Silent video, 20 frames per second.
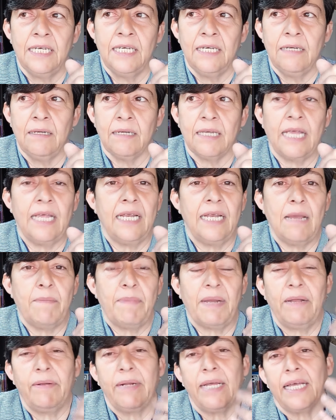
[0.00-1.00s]
eh, la
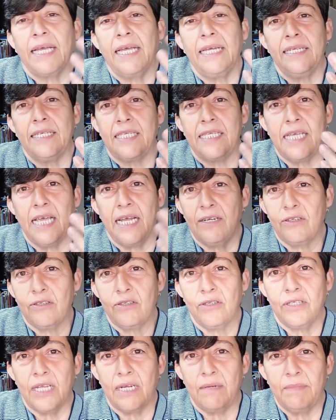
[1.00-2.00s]
palabra keynesiano
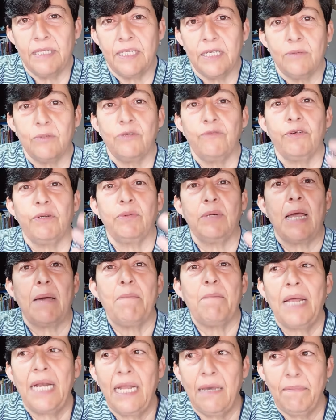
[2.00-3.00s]
totalmente como si fuera una
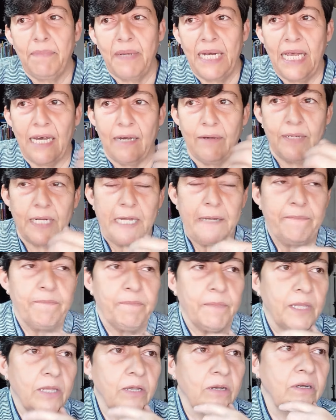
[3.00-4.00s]
mala palabra,
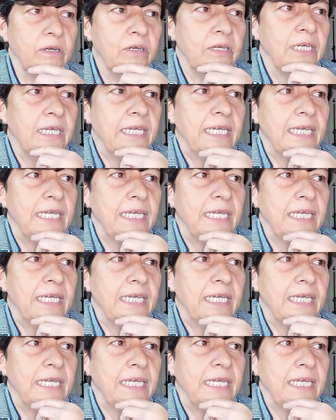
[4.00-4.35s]
¿no?